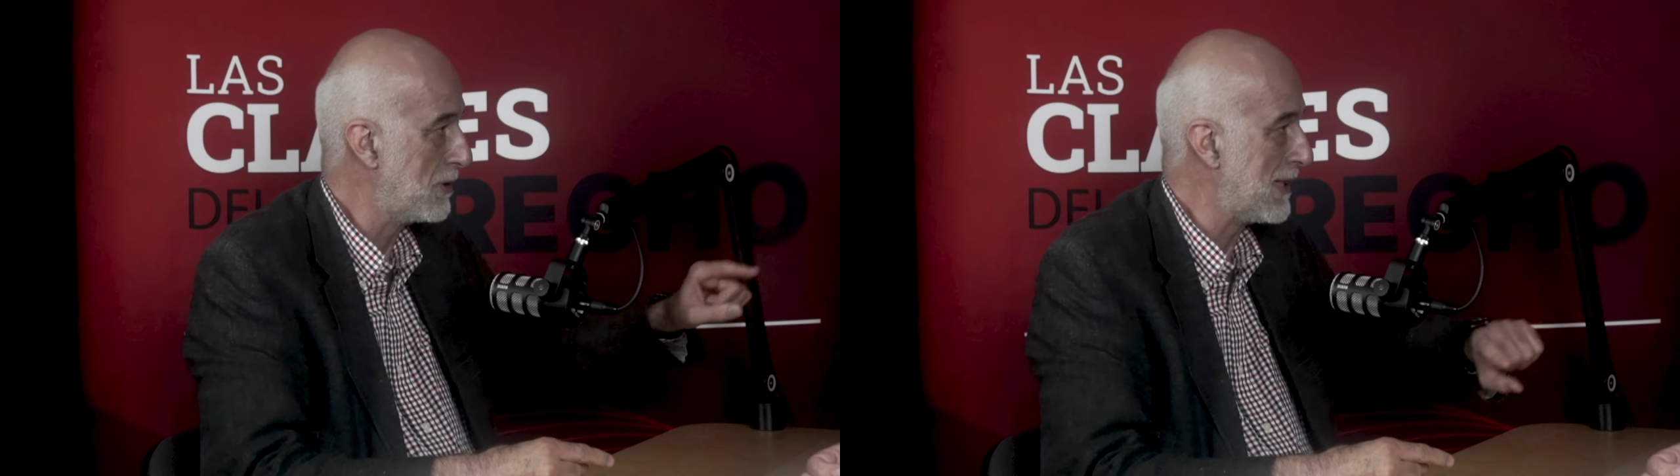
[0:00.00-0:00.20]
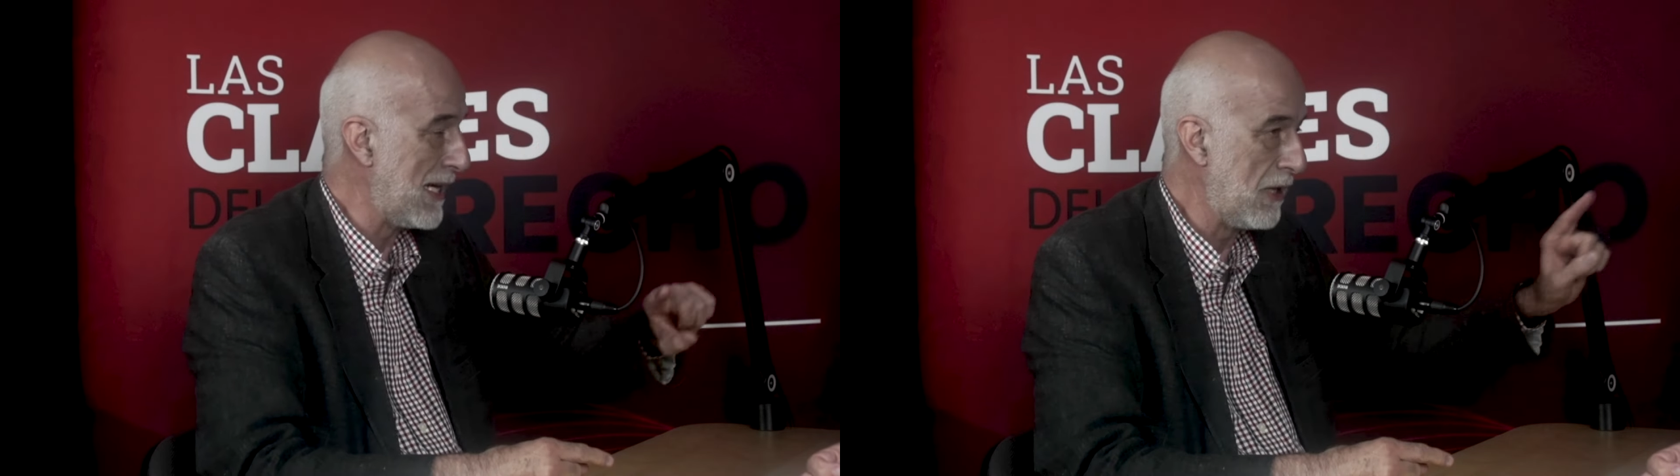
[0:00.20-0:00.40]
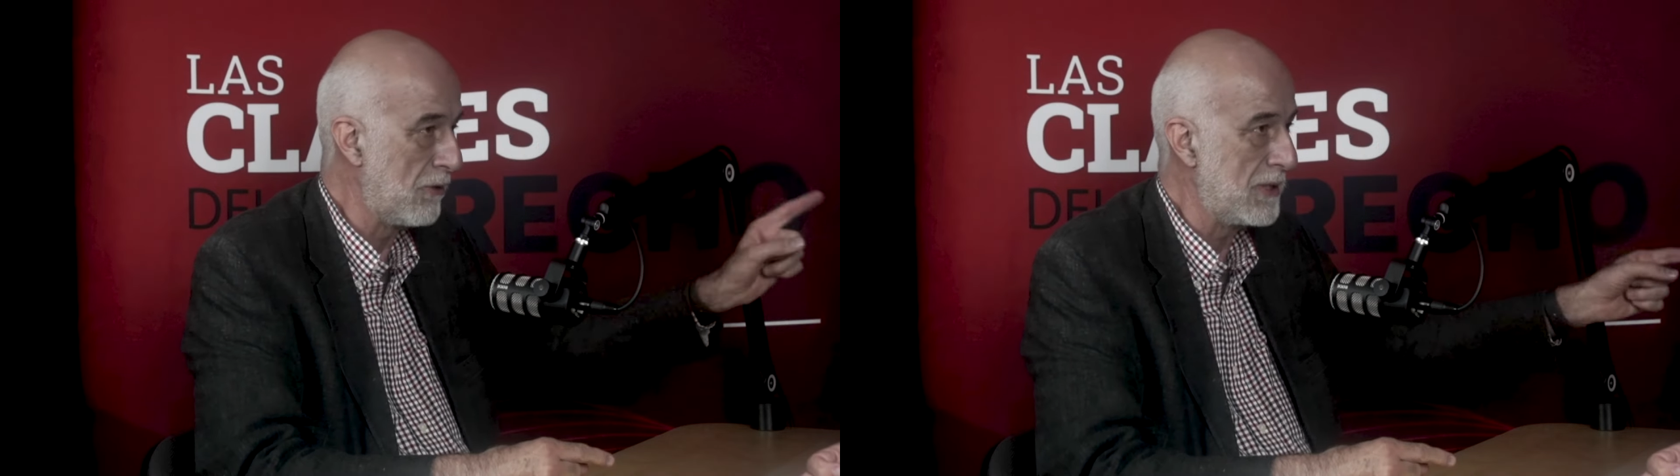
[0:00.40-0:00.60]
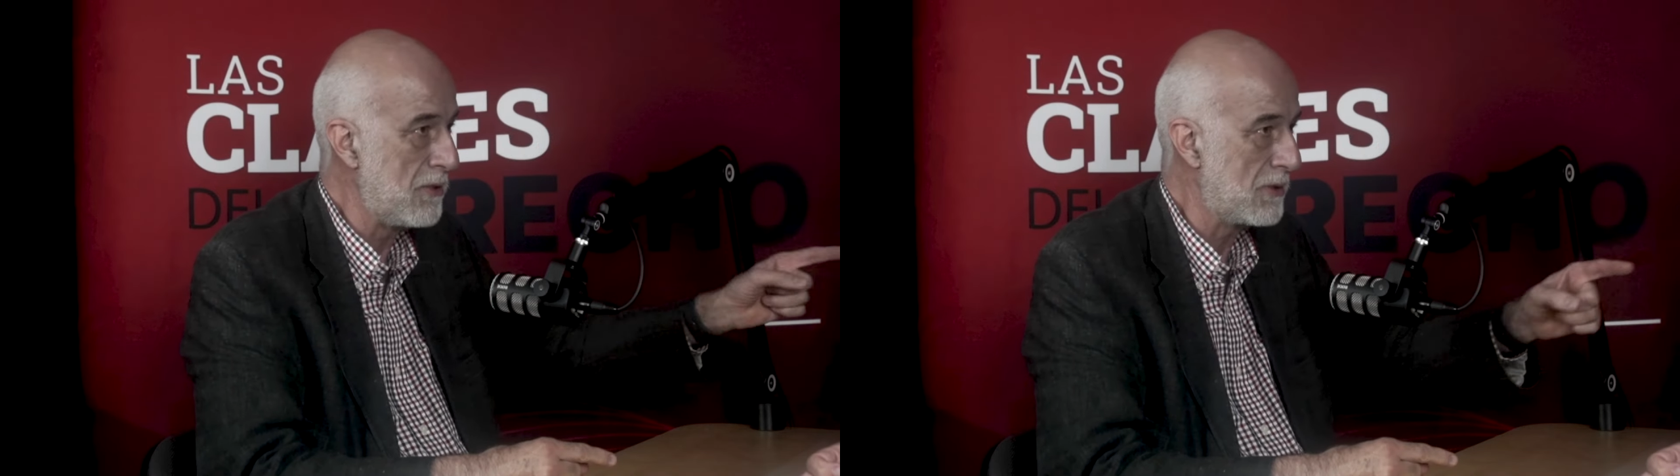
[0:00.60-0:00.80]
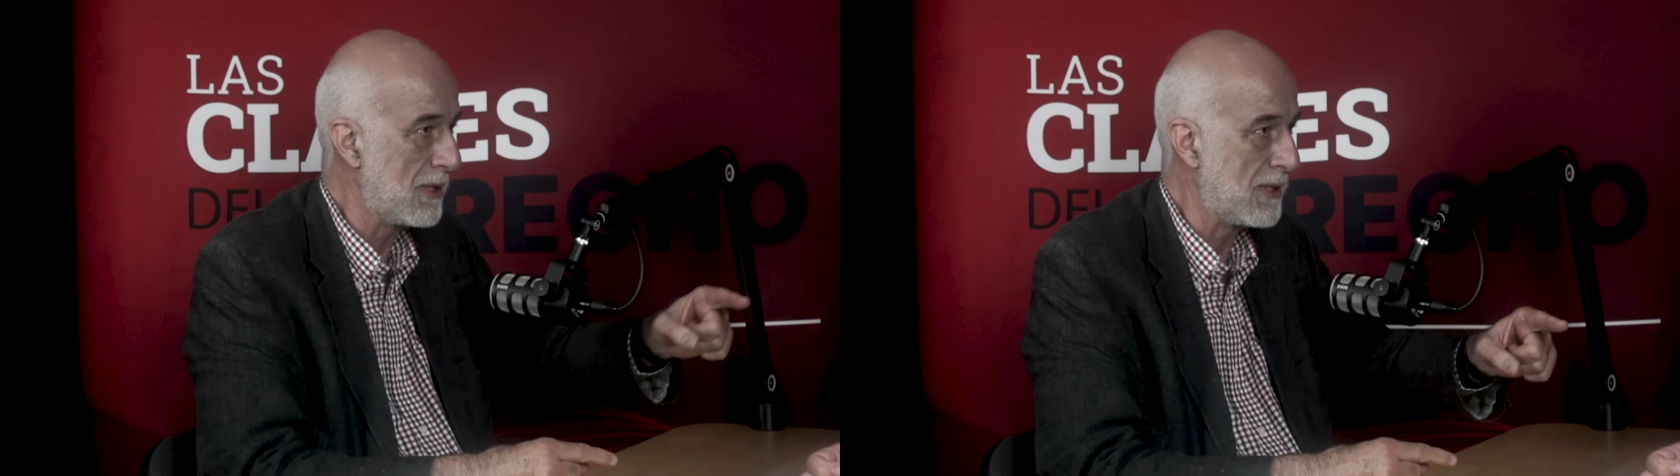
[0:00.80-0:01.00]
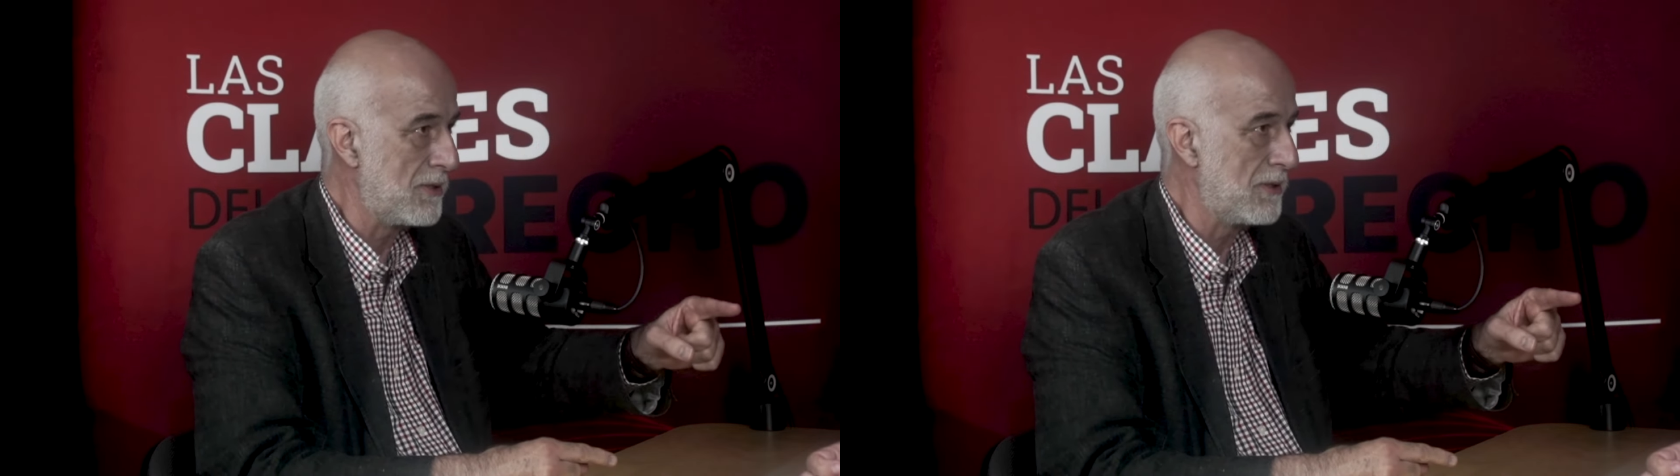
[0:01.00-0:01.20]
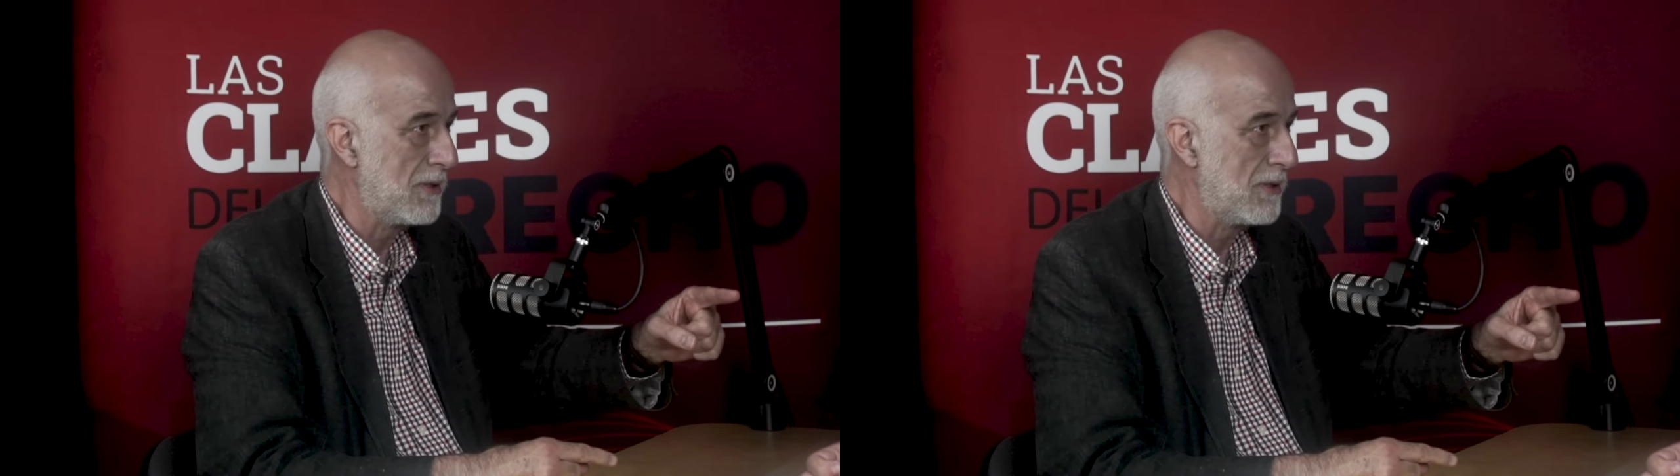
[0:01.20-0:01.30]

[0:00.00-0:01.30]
dale los niños al Señor,